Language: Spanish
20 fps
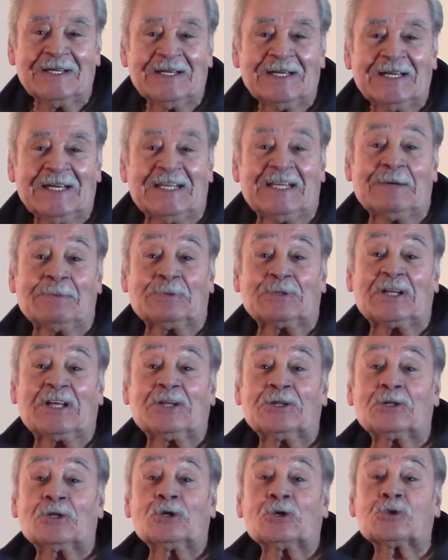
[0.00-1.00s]

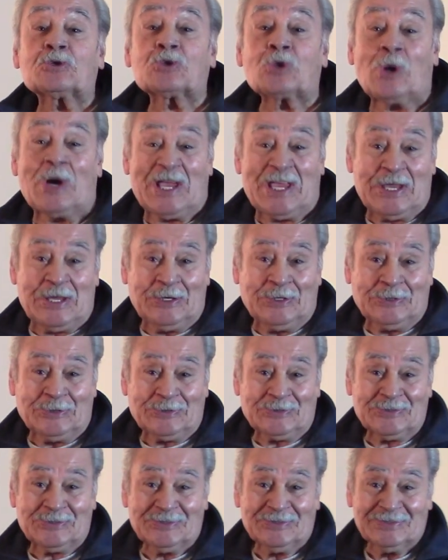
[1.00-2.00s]
enamorado de los
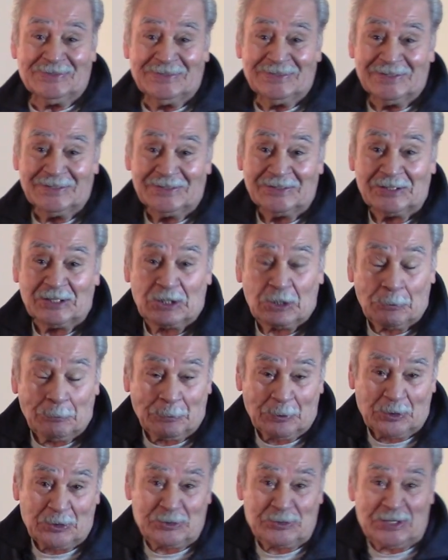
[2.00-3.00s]
sueños, de los
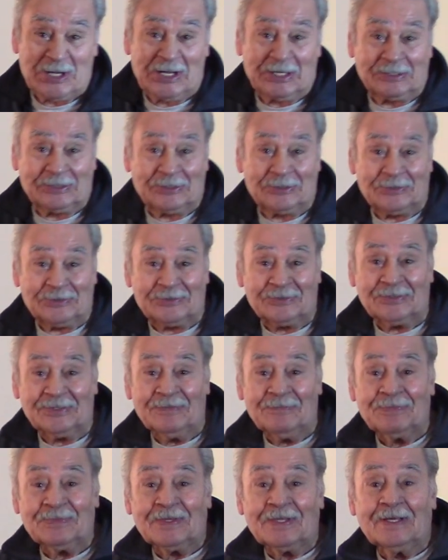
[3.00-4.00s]
proyectos,
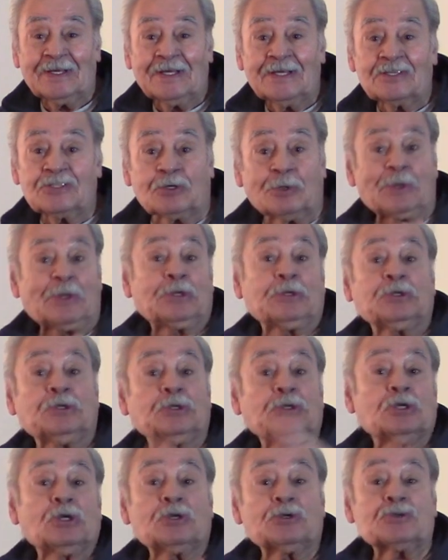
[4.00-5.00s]
sobre
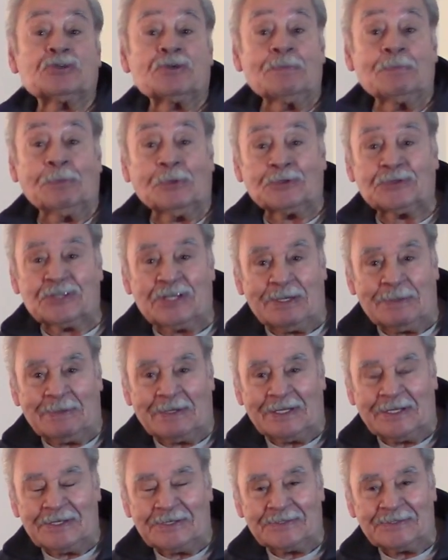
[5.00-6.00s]
todo de los
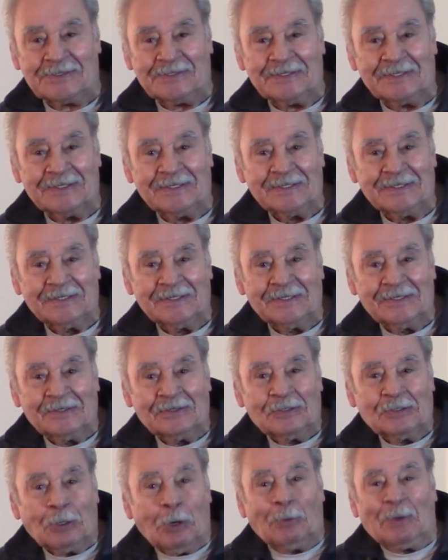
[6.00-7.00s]
imposibles.
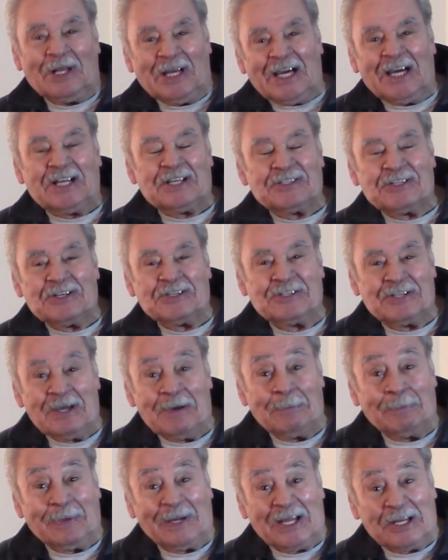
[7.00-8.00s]
Obligarse
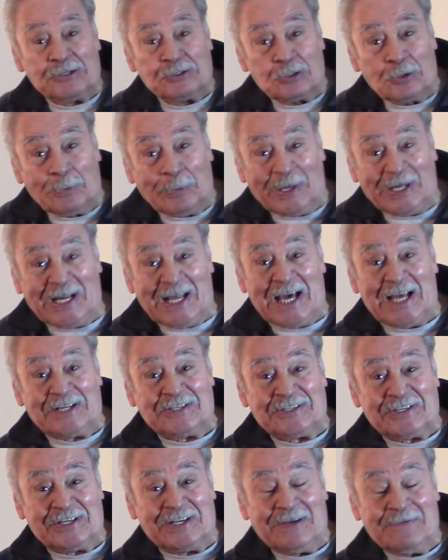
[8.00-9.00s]
siempre a
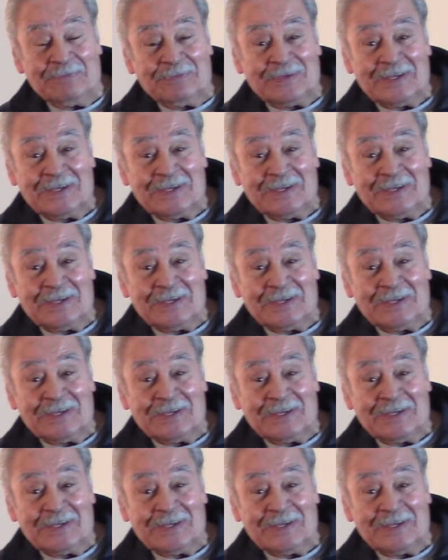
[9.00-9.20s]
superarse